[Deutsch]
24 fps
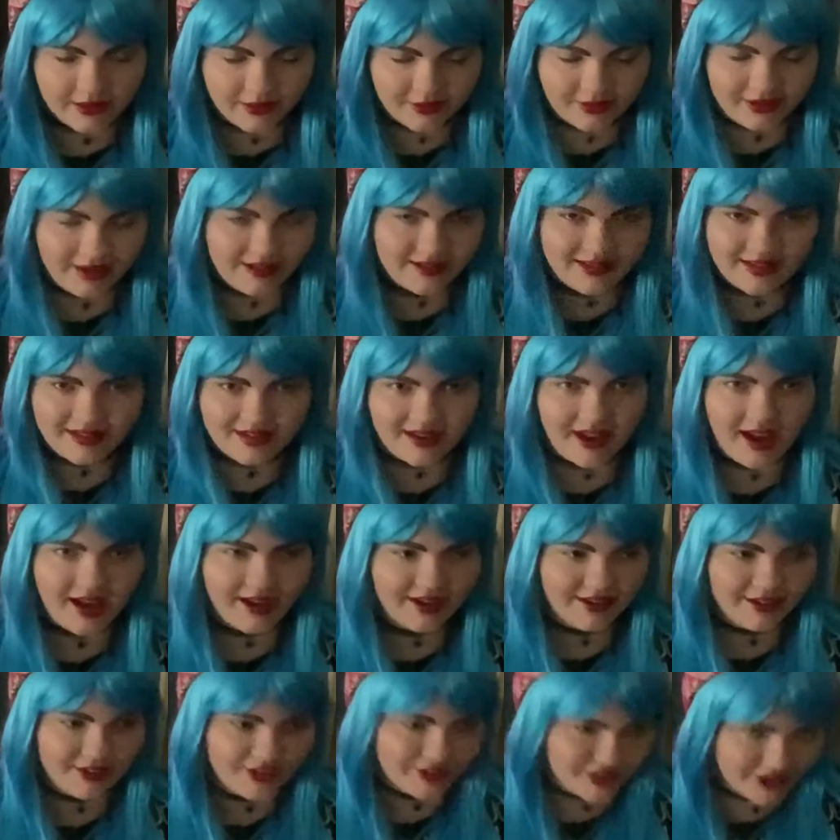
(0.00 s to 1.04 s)
Und das ist
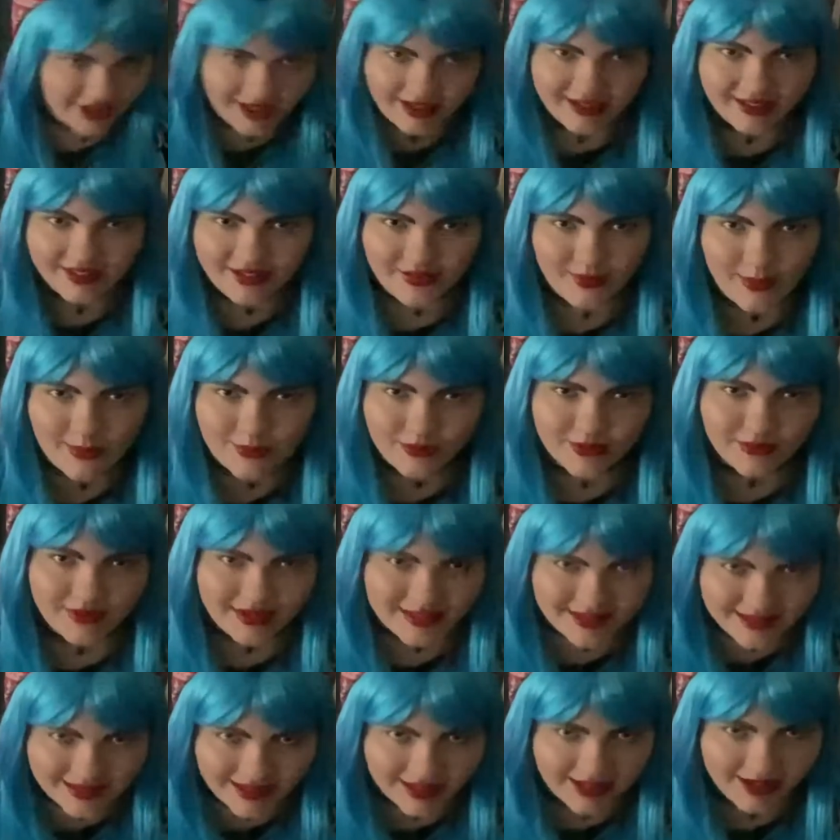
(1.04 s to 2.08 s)
eigentlich schrecklich, wenn man
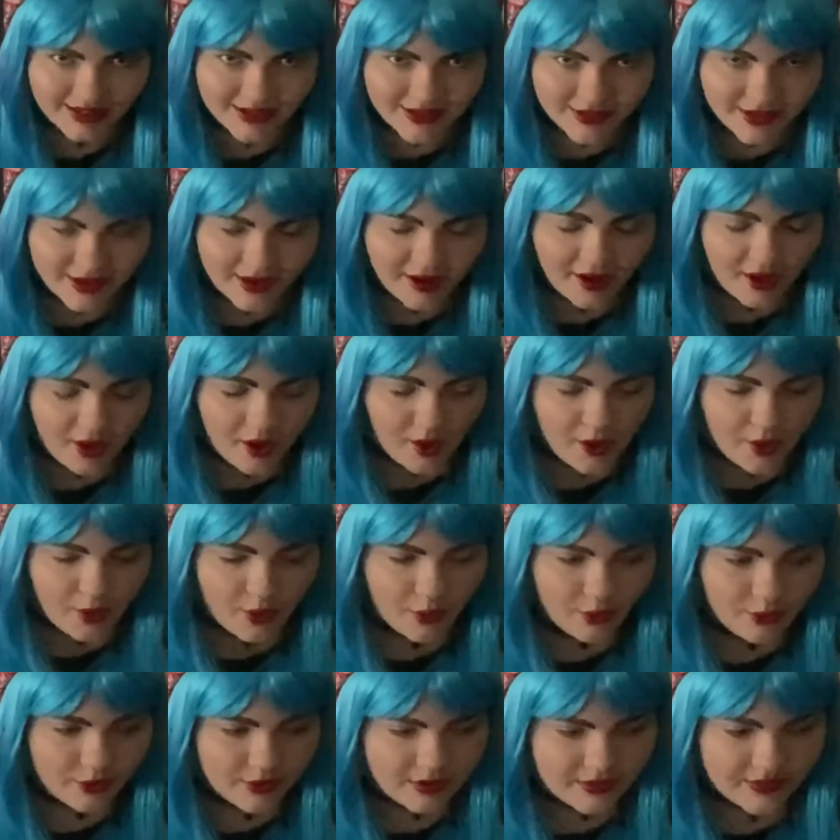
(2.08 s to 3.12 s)
sowas denkt.
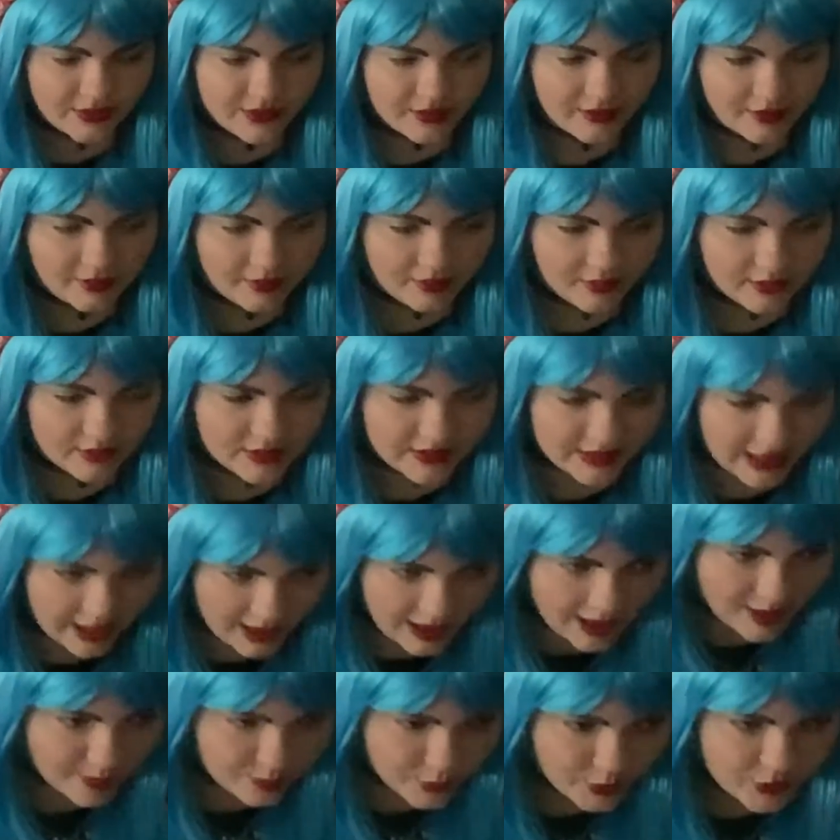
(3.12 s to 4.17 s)
Und
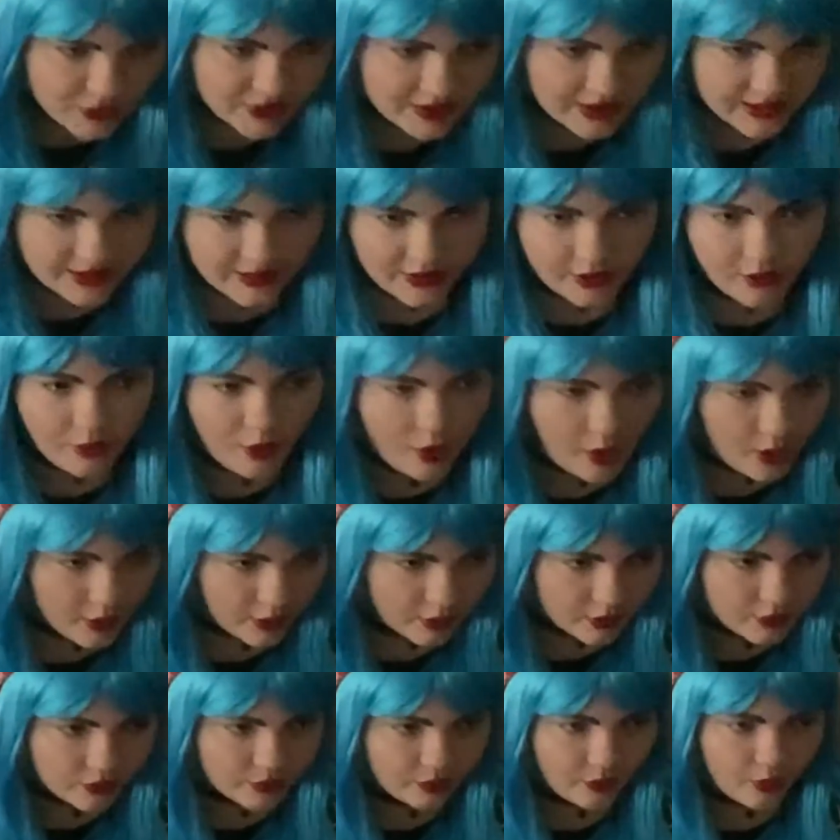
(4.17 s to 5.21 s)
da musste ich
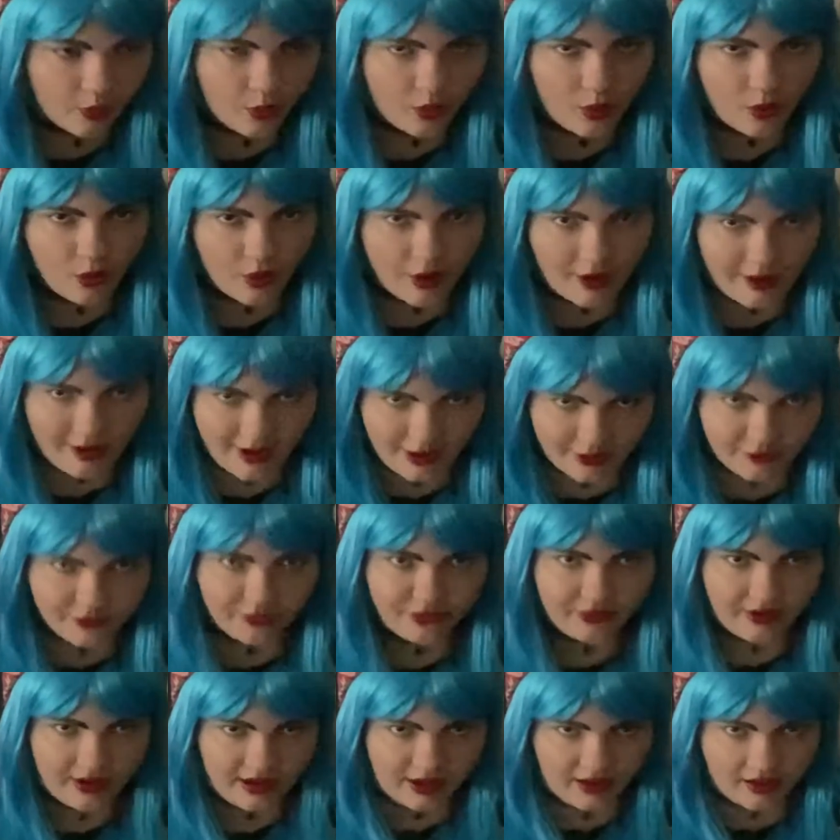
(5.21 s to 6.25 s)
irgendwo
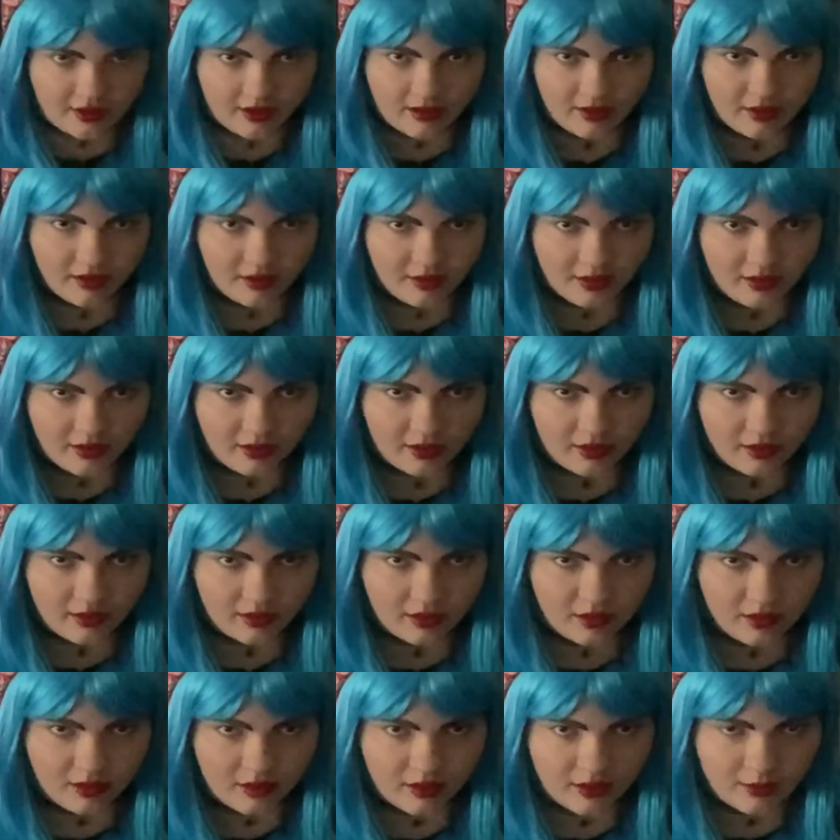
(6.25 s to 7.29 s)
anfangen,
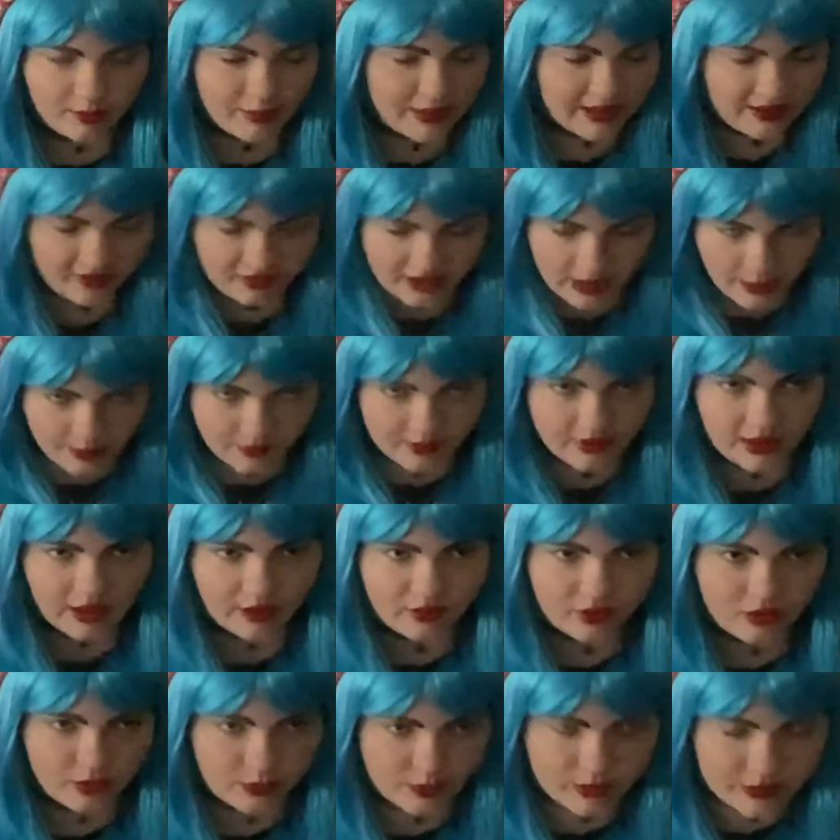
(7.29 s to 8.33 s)
mich selbst
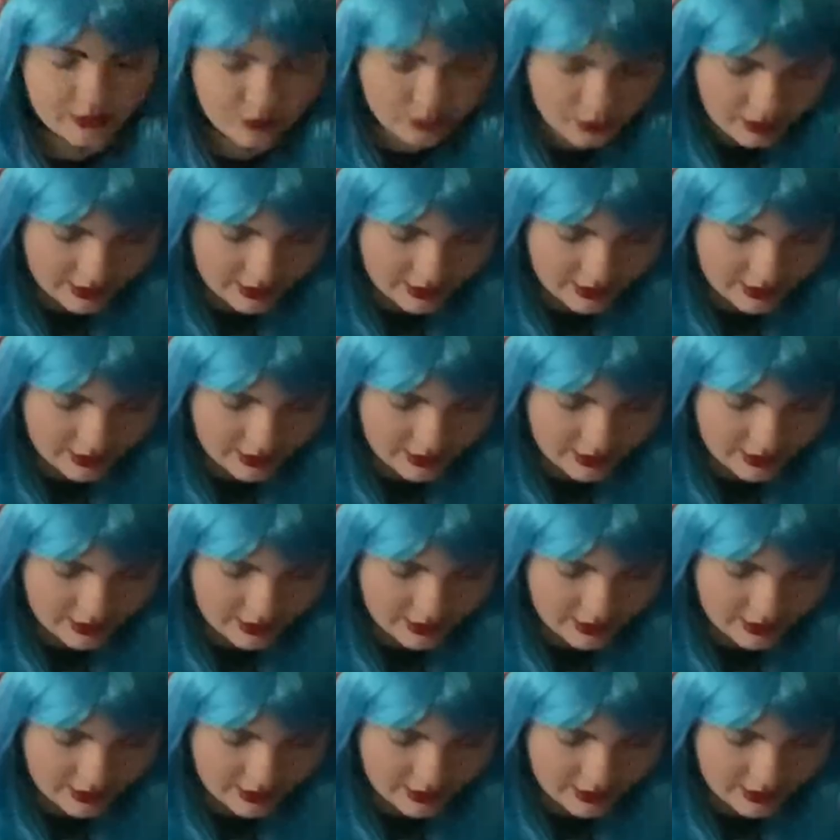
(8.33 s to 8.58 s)
zu